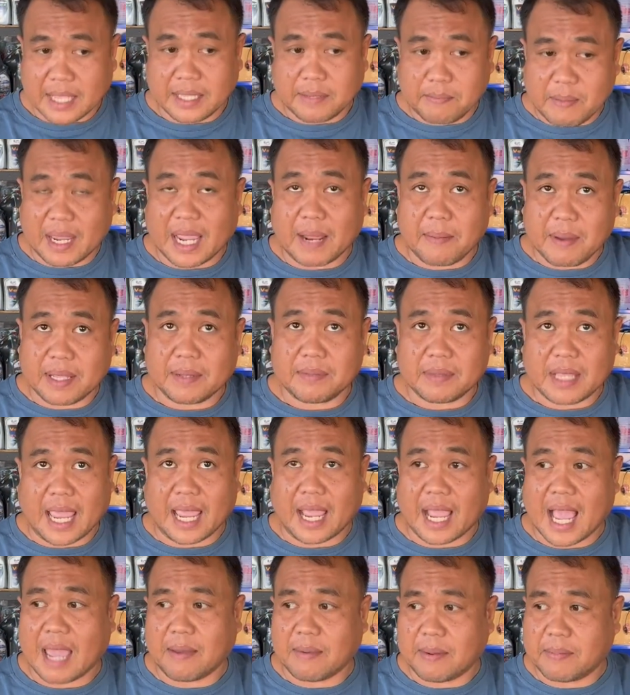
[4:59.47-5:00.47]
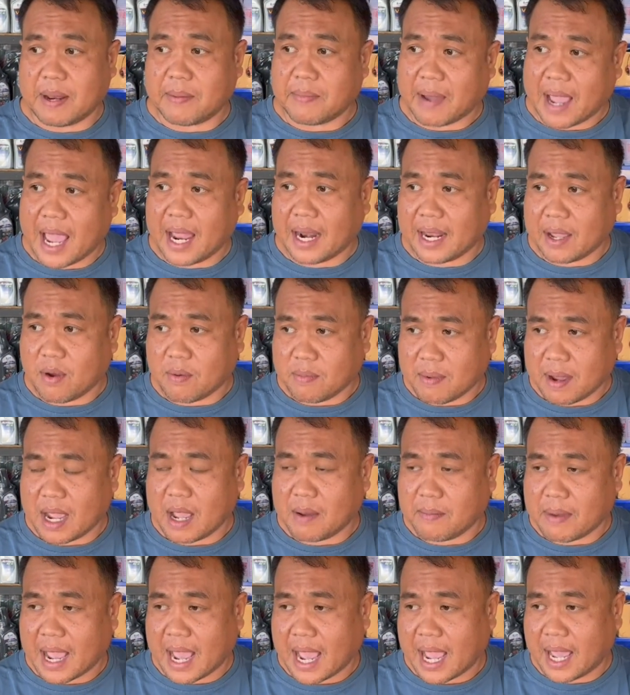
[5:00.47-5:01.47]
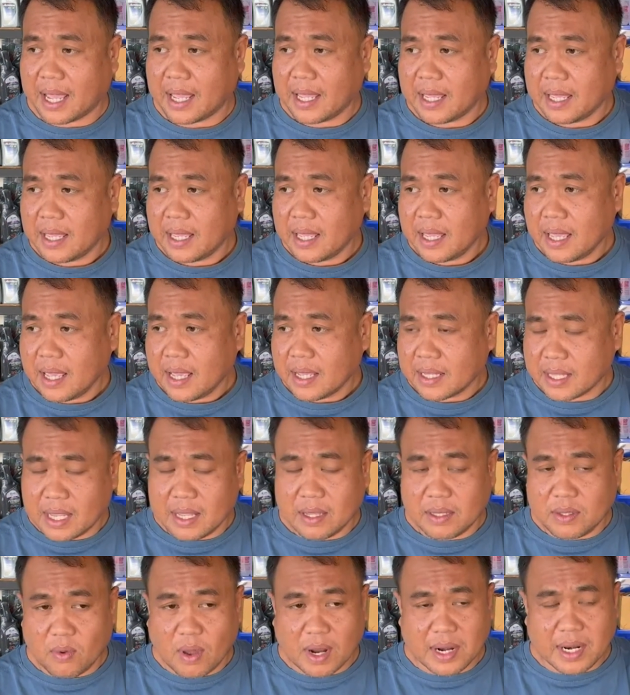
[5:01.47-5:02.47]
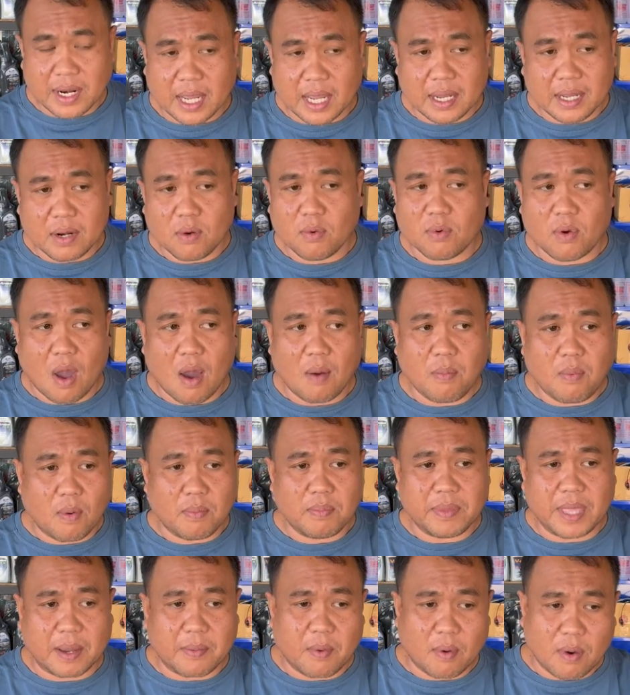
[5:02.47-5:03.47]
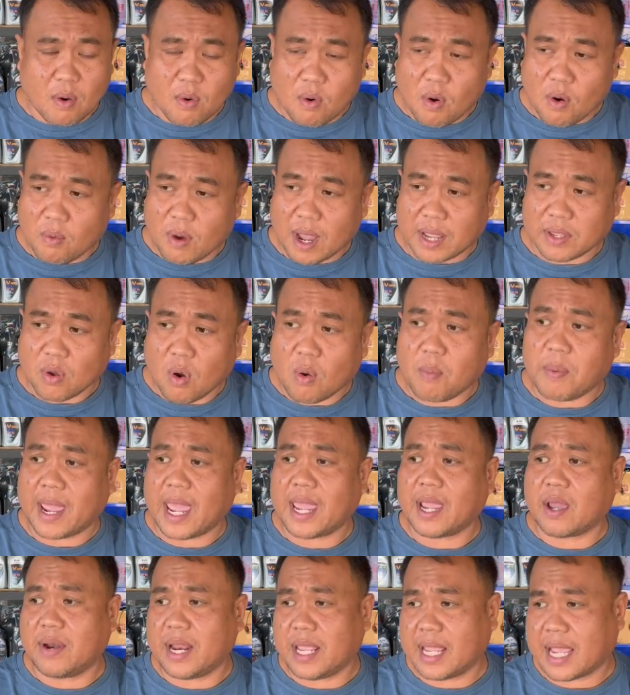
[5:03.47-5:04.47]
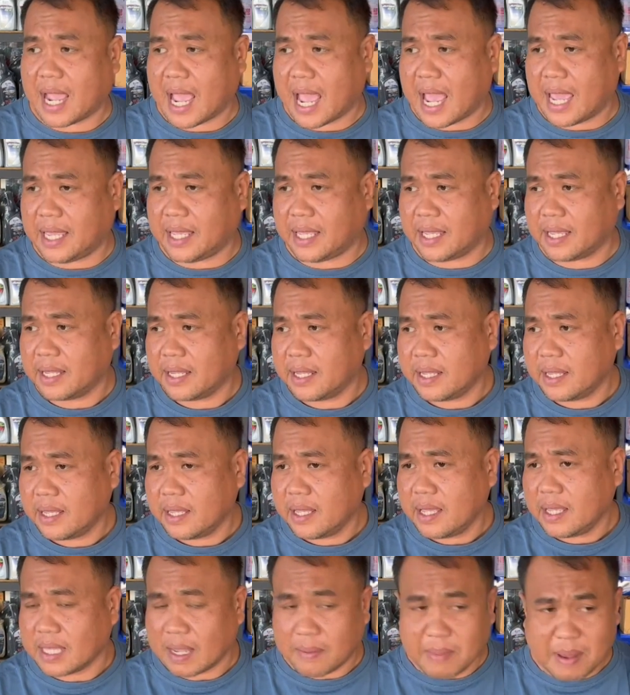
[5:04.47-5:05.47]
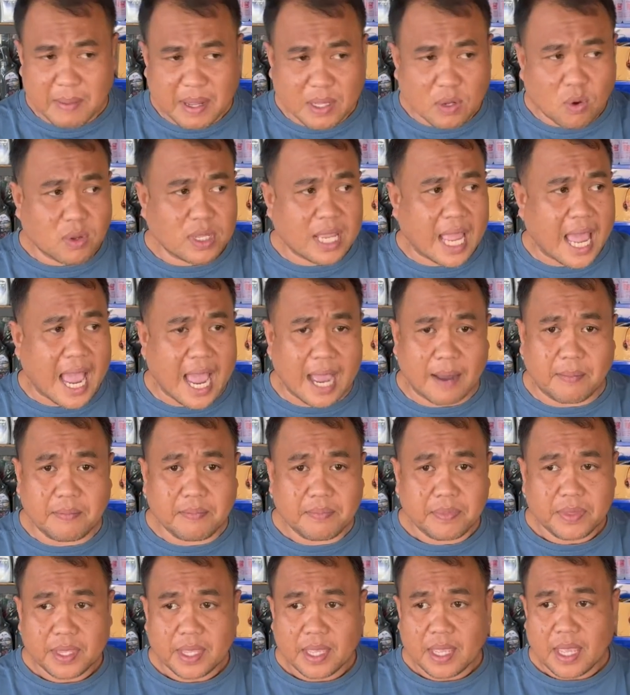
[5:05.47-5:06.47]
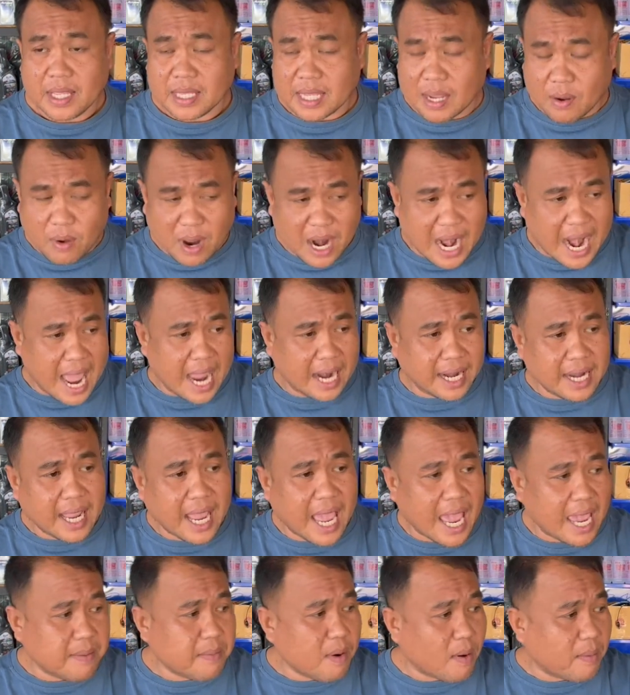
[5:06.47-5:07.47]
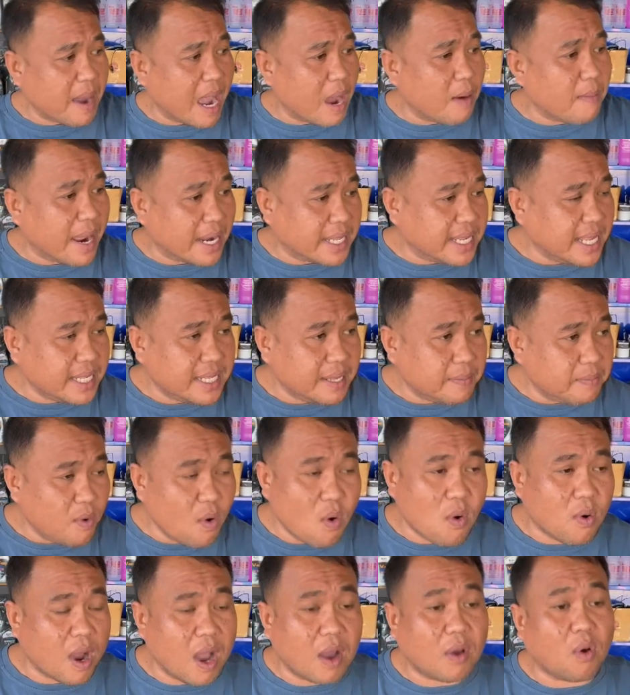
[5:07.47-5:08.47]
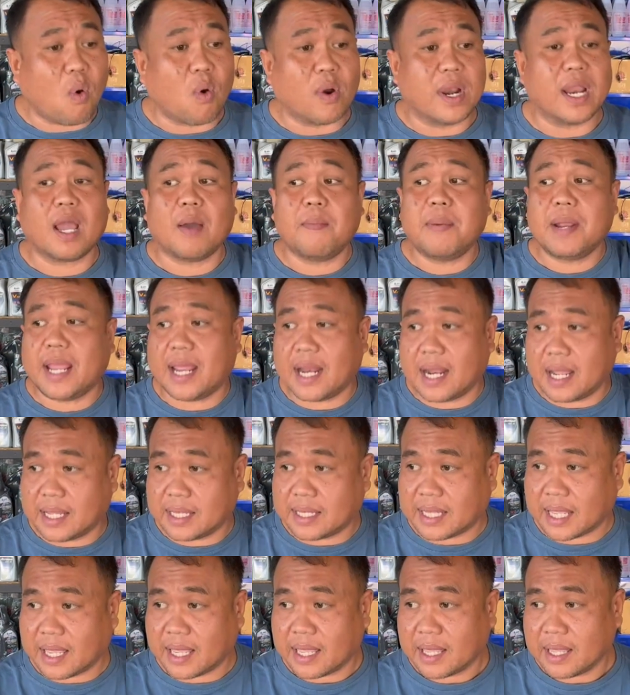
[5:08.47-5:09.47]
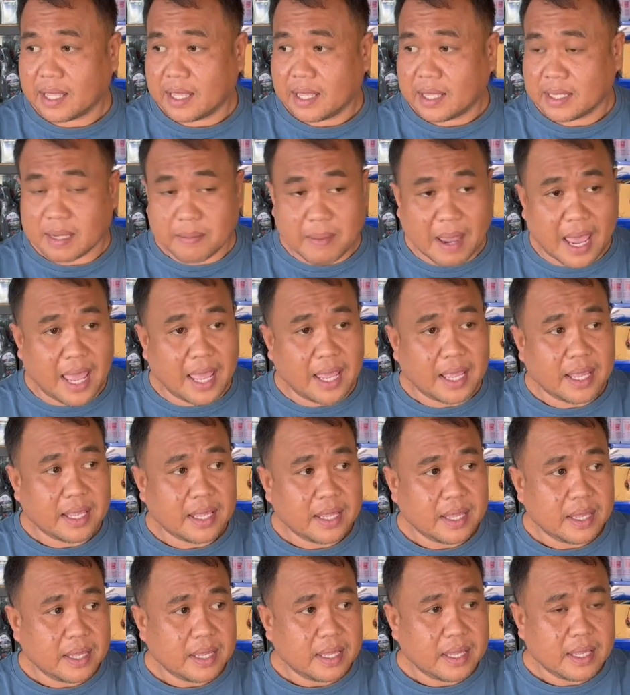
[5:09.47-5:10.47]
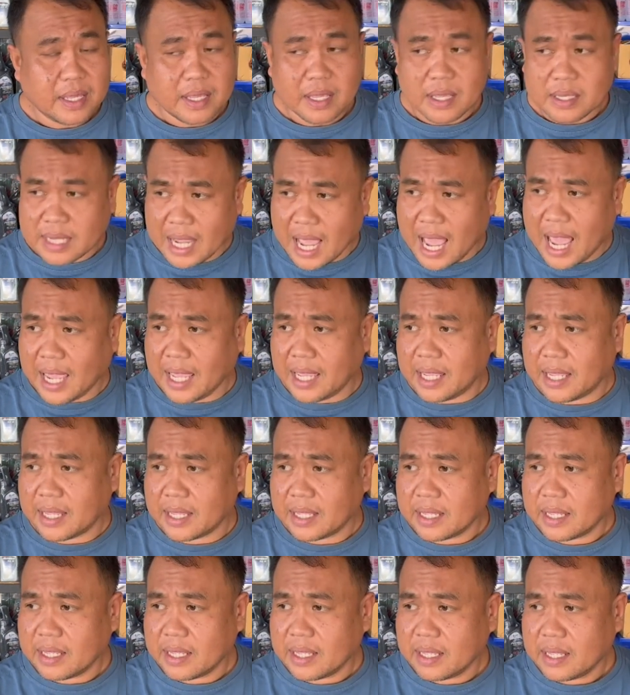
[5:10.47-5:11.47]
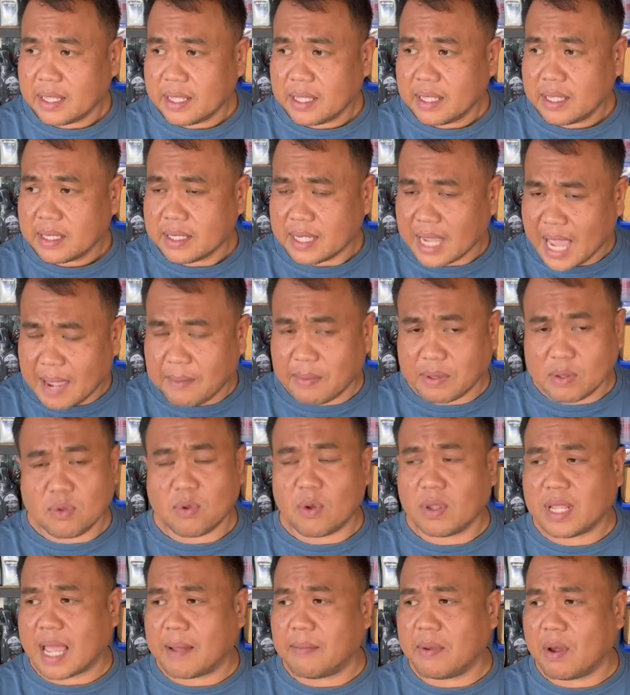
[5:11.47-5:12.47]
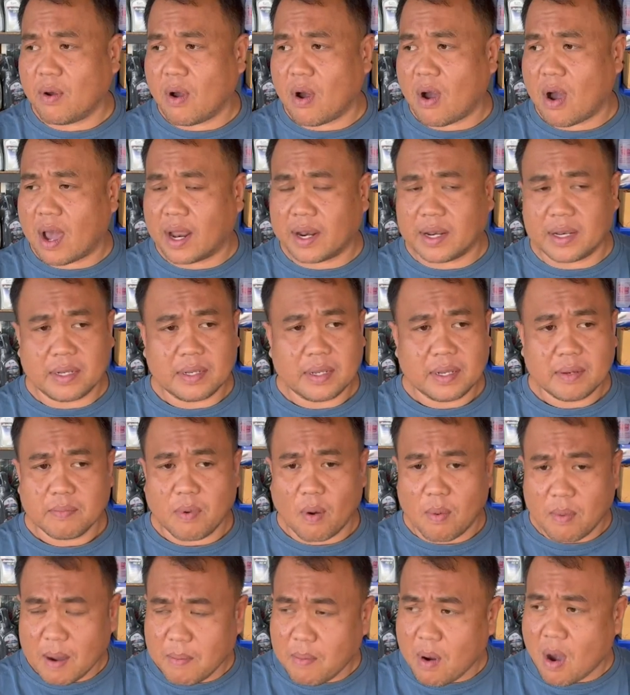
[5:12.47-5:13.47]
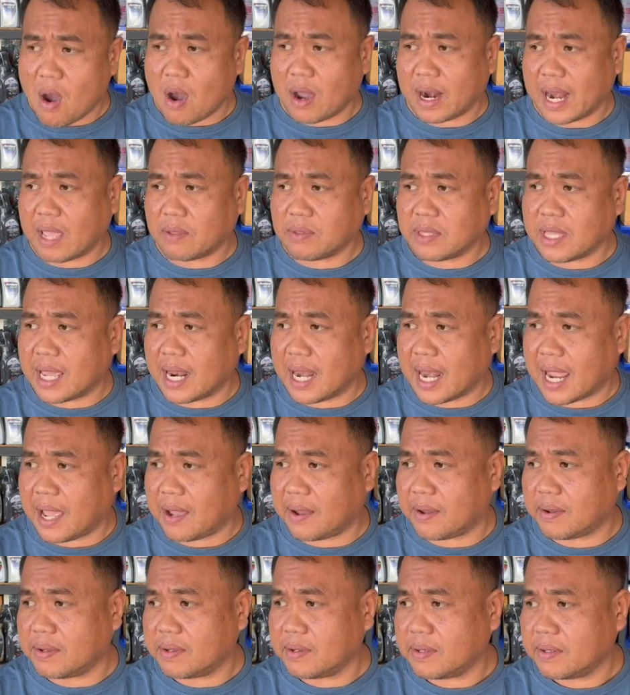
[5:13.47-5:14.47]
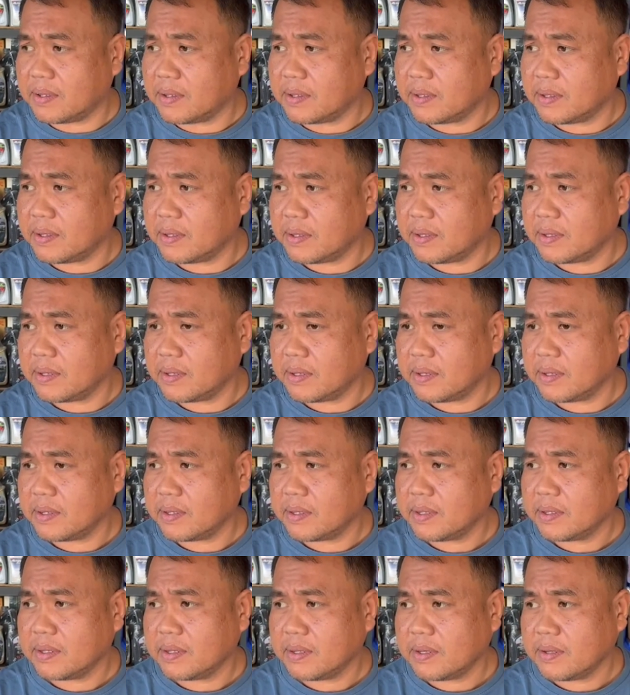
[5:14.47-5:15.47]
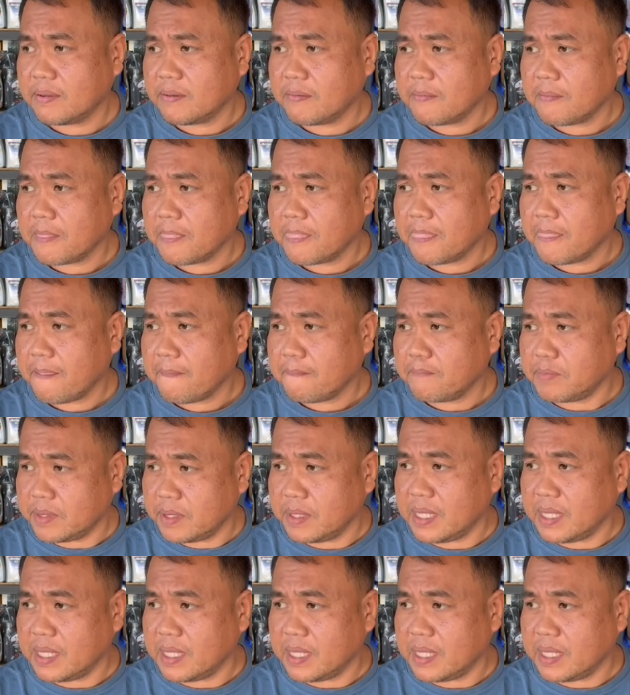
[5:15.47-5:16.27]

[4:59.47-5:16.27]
ไม่งั้นไม่แต่งกายมาเป็นพระออกมาเข้ามาแต่อีกส่วก็คือลูกน้องผมเนี่ยผมก็งงว่ายกไปให้เขาได้ยังไงทำไมไม่โทรถามถ้าวันหลังเนี่ยใครบอกมาเอาแบบ20 ลูกก็ขนให้เขาไปเลยสิใช่ไหมใช่มันต้องโทรถามแล้วก่อนผมก็บอกแล้วเตือนแล้วดูจากที่กล้องจ